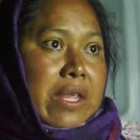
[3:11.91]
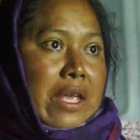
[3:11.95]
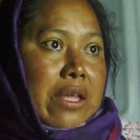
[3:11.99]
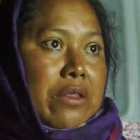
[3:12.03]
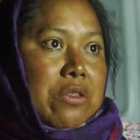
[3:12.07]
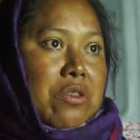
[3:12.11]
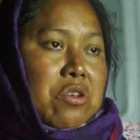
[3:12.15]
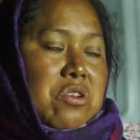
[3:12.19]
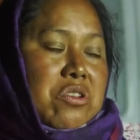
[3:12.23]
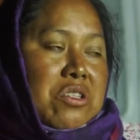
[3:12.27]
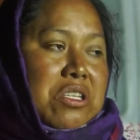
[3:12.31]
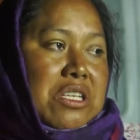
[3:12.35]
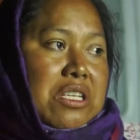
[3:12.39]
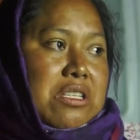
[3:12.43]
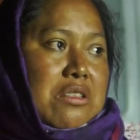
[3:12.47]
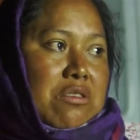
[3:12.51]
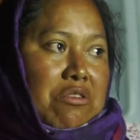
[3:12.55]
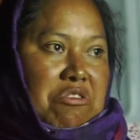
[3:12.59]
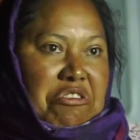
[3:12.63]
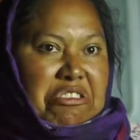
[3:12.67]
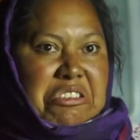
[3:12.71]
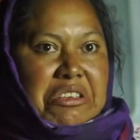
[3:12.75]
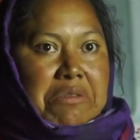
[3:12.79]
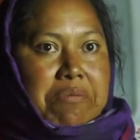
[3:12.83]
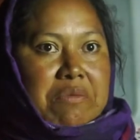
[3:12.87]
Entonces
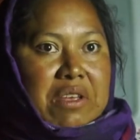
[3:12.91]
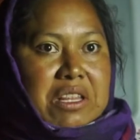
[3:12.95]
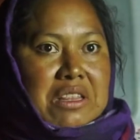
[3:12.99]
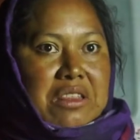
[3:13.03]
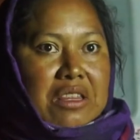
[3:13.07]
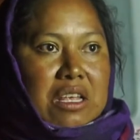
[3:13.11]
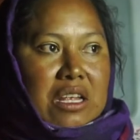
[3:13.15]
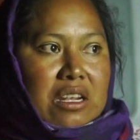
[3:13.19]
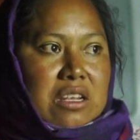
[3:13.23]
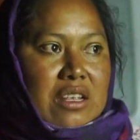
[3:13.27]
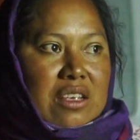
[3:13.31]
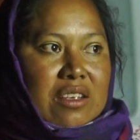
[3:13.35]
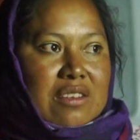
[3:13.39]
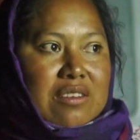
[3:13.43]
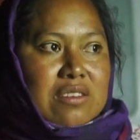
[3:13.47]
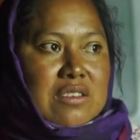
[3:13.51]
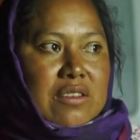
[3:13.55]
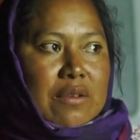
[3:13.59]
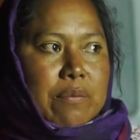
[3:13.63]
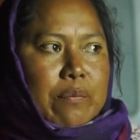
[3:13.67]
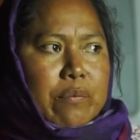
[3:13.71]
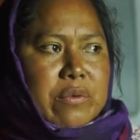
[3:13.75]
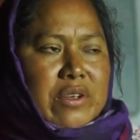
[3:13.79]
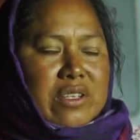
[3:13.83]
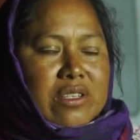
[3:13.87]
nos inventan
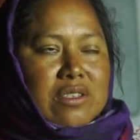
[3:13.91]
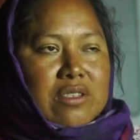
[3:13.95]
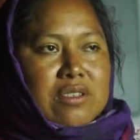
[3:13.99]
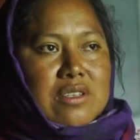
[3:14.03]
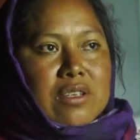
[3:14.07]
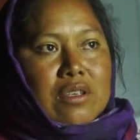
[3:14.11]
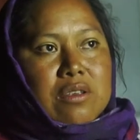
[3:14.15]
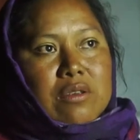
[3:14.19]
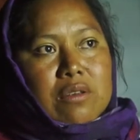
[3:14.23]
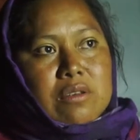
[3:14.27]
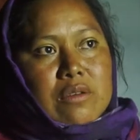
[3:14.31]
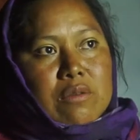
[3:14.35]
este, pues,